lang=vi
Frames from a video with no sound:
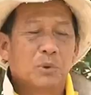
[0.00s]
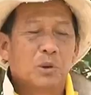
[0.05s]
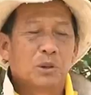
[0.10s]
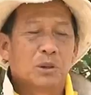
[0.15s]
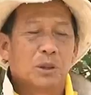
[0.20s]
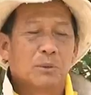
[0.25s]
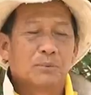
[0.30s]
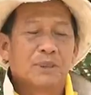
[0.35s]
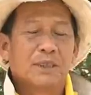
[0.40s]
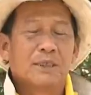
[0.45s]

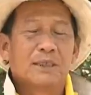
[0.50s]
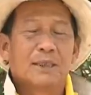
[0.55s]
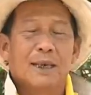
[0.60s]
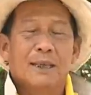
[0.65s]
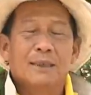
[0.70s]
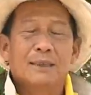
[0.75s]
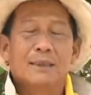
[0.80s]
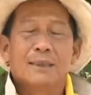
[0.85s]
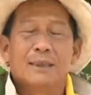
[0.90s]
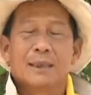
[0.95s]
nuôi tôm sinh
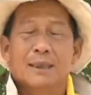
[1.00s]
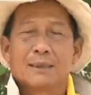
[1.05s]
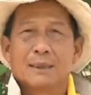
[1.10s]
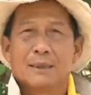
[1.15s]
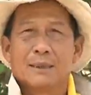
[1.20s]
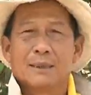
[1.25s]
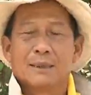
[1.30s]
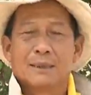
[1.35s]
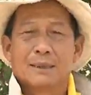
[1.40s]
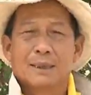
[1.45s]
thái tới giờ
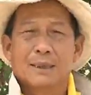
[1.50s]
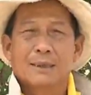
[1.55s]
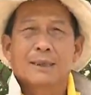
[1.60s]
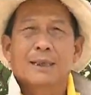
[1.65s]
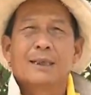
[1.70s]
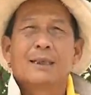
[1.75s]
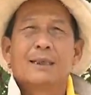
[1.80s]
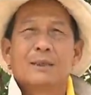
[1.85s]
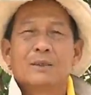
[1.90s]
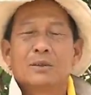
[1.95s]
thì cái
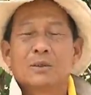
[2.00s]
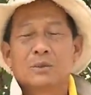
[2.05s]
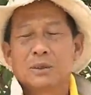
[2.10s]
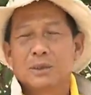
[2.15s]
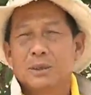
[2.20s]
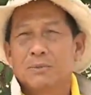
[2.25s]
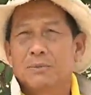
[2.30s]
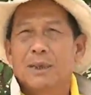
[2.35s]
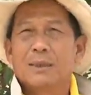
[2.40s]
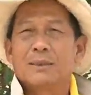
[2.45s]
gia đình tôi
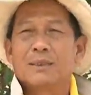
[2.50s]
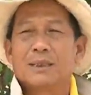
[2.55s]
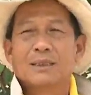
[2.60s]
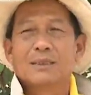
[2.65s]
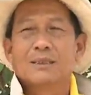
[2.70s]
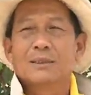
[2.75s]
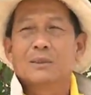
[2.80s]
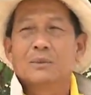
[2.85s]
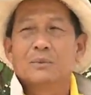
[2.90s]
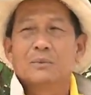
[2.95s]
thì phát
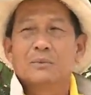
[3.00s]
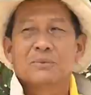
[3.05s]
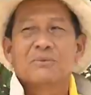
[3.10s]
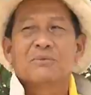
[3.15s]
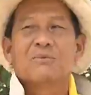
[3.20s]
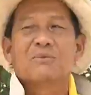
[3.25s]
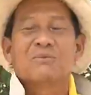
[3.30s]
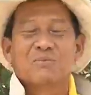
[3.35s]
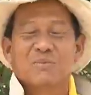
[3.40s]
triển cũng